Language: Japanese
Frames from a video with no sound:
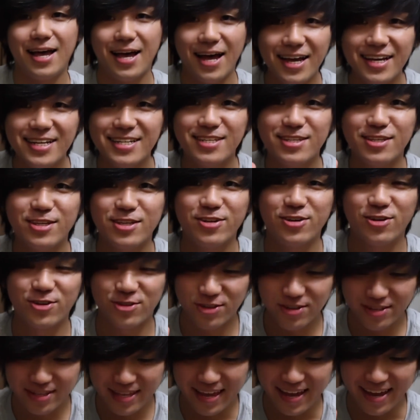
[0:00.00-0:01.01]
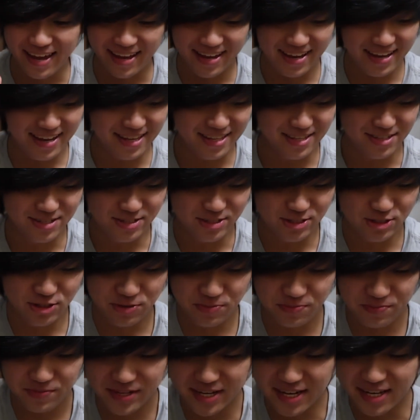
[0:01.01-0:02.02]
はい、ということで、あの、
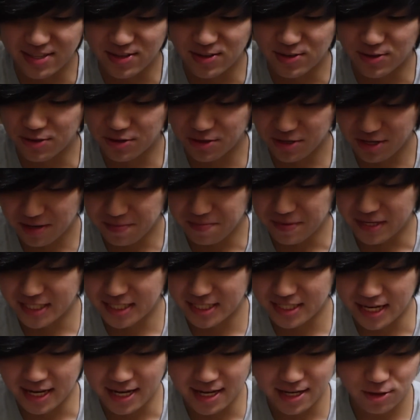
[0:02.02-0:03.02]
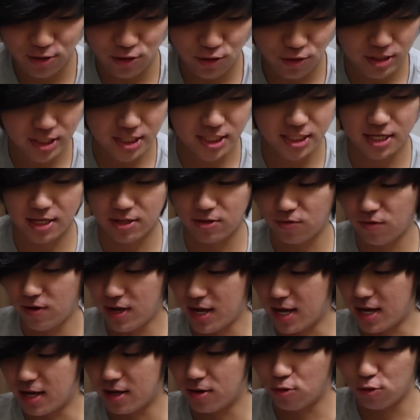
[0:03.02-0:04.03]
準備が整いました。用意したの
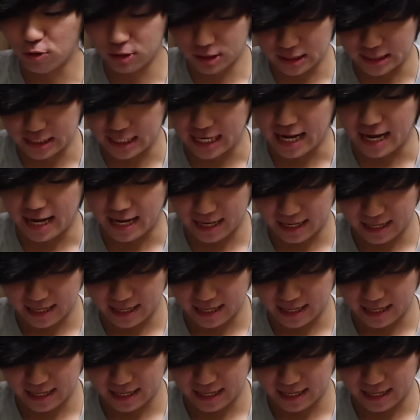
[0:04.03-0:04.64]
はこちら。